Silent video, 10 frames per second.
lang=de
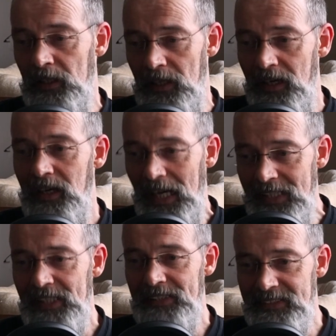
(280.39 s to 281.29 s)

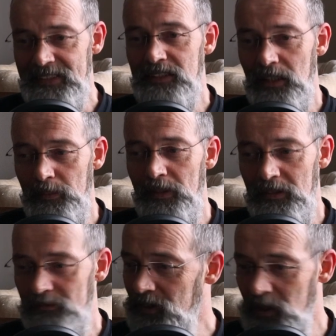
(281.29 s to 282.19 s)
Leider ist es
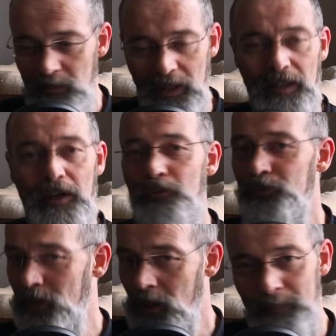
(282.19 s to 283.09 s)
aber wie immer auf
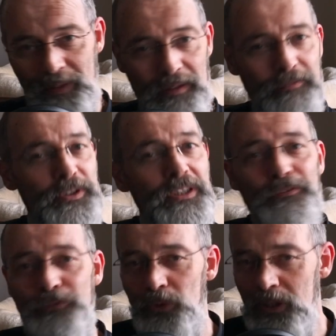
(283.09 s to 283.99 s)
und ab, gell, von den
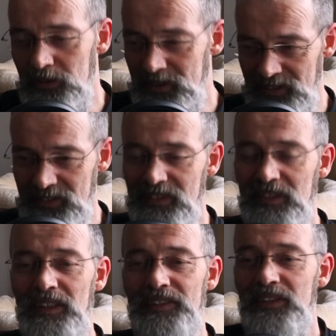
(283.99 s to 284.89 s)
Gefühlen und das ist dann
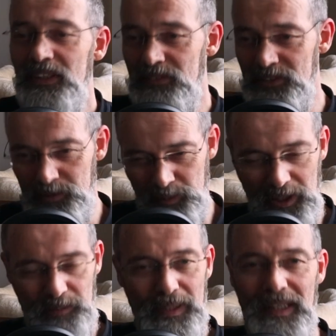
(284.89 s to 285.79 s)
halt etwas, was man
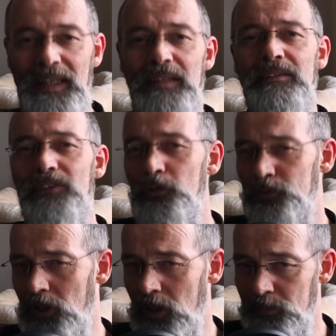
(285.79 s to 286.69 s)
nicht mehr kennt, das auf
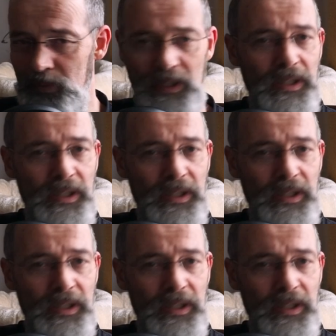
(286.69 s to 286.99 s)
und ab.